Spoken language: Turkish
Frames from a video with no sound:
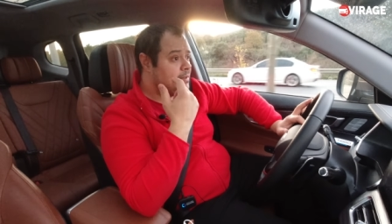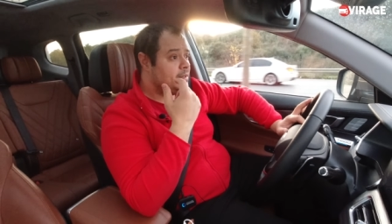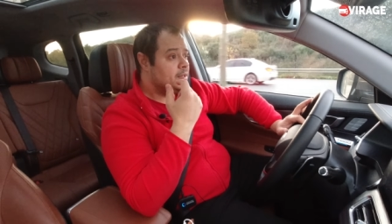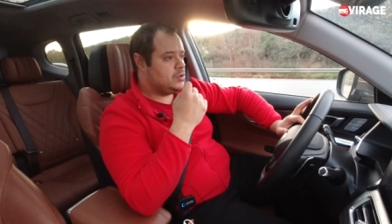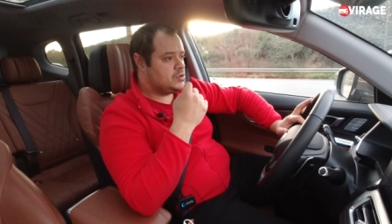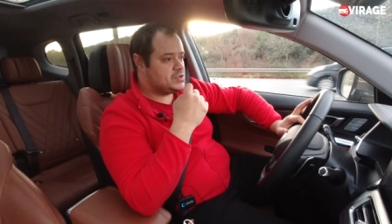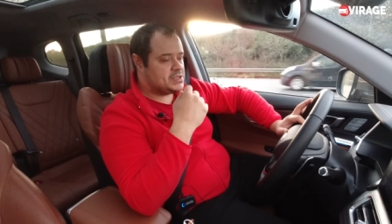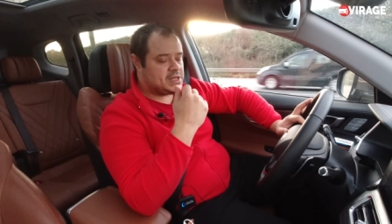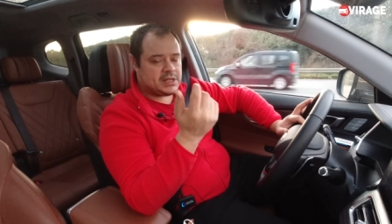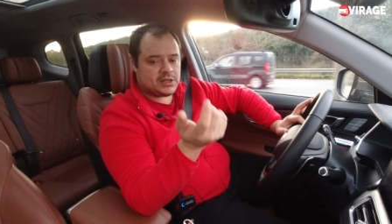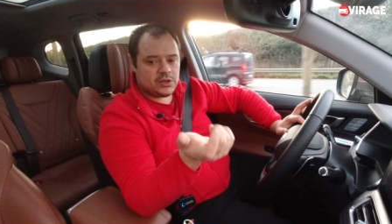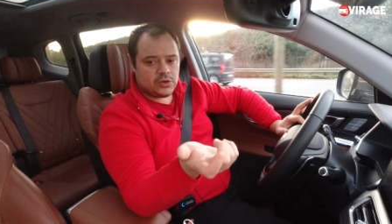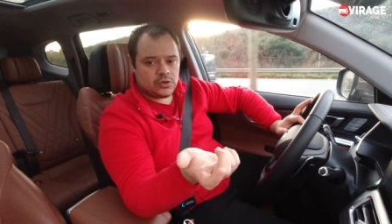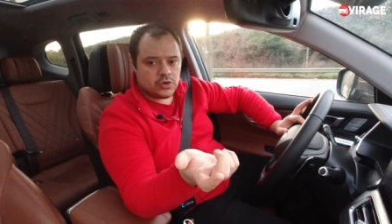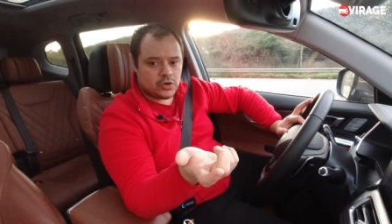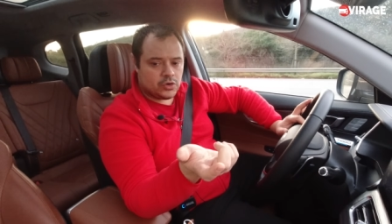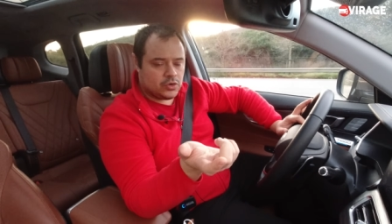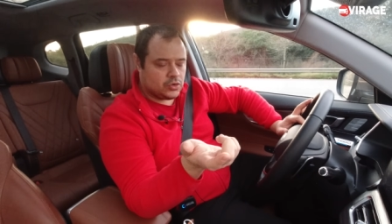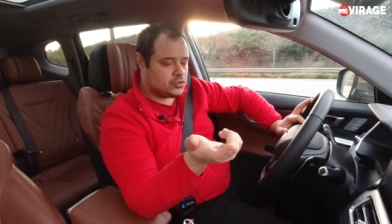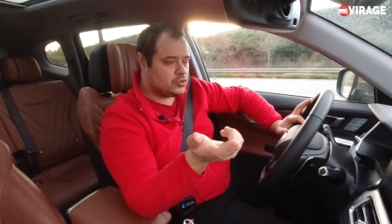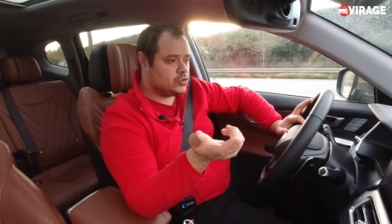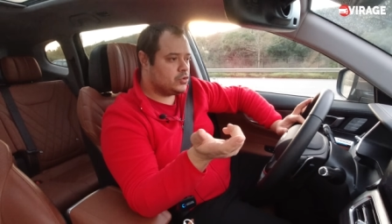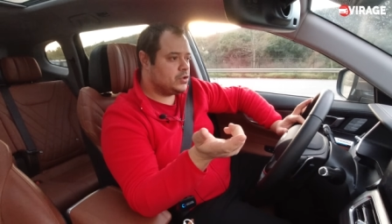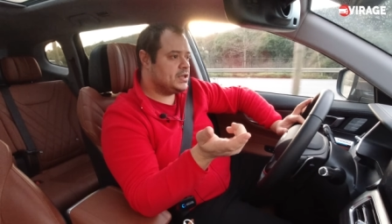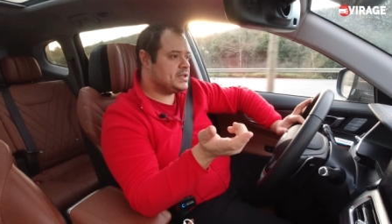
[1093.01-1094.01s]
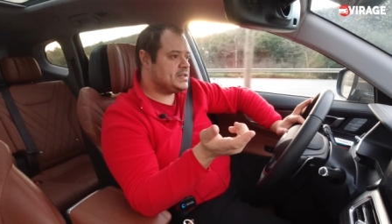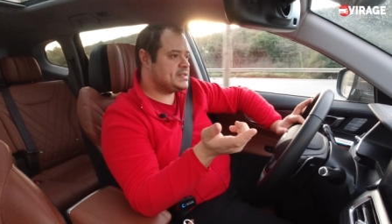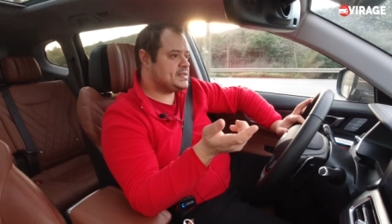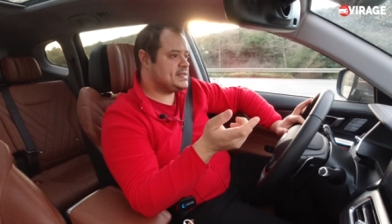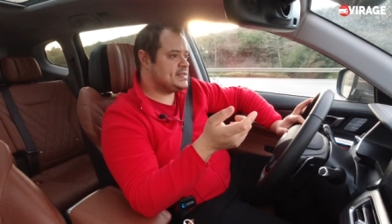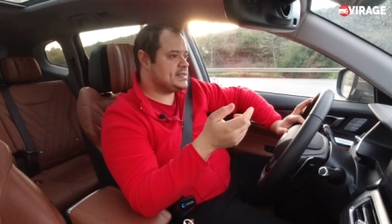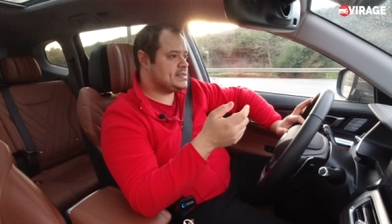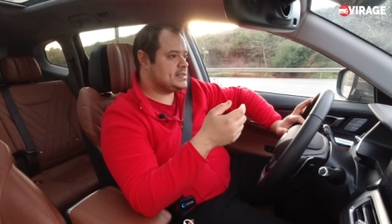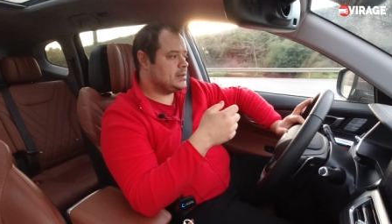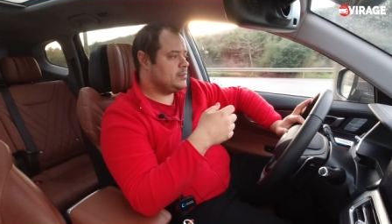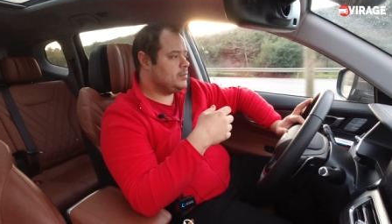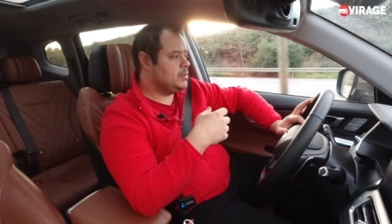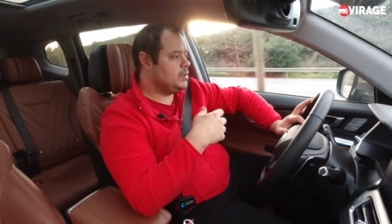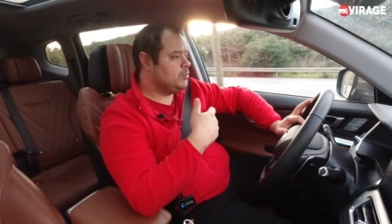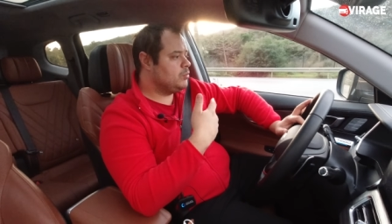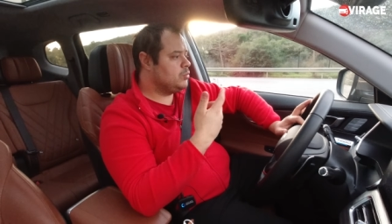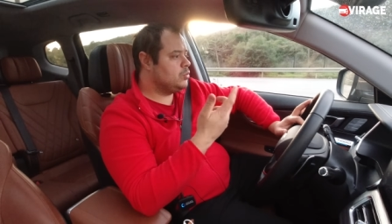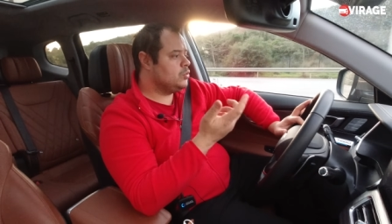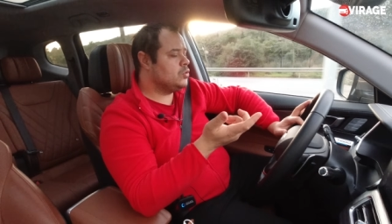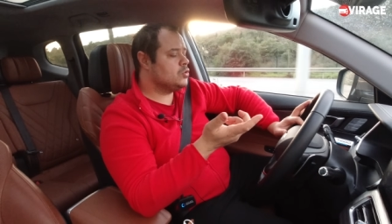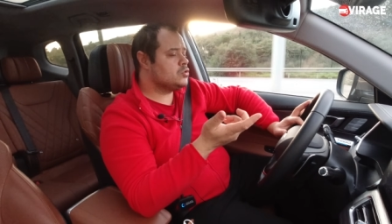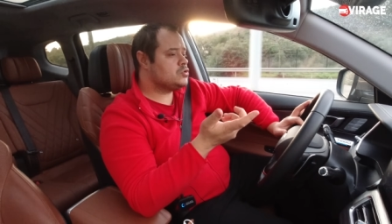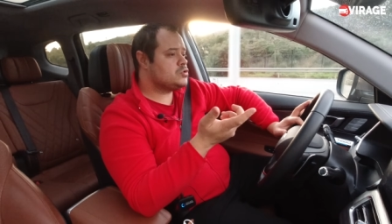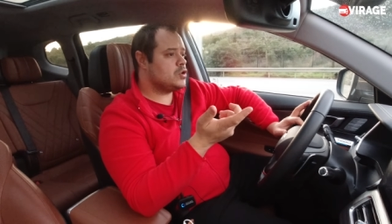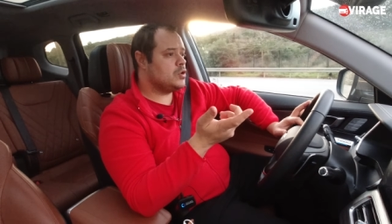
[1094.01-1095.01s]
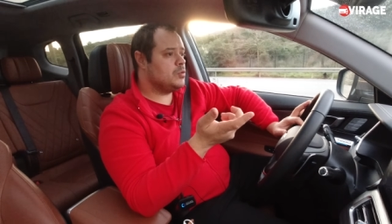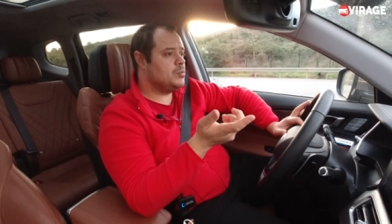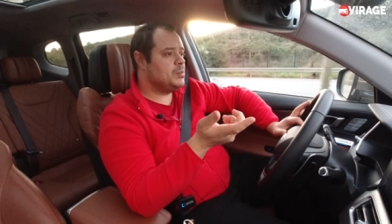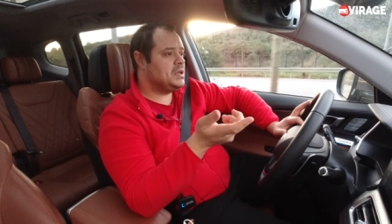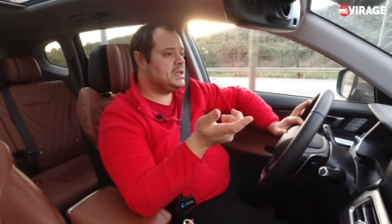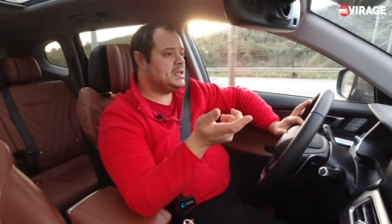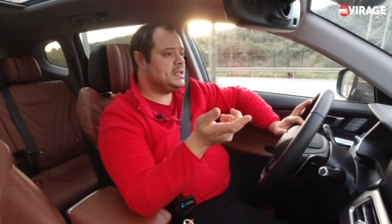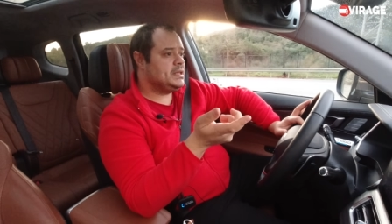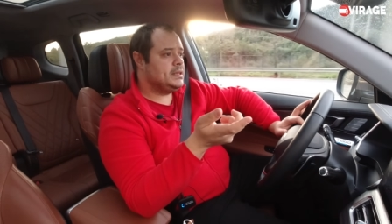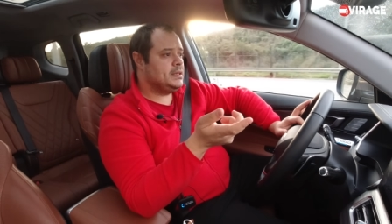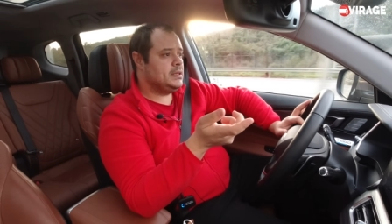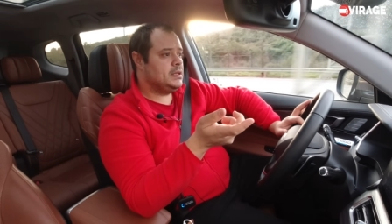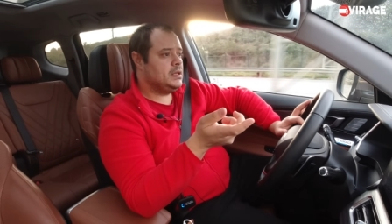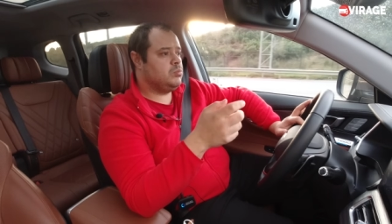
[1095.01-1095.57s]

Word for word: özellikle kör nokta uyarı sistemi bu otomobilin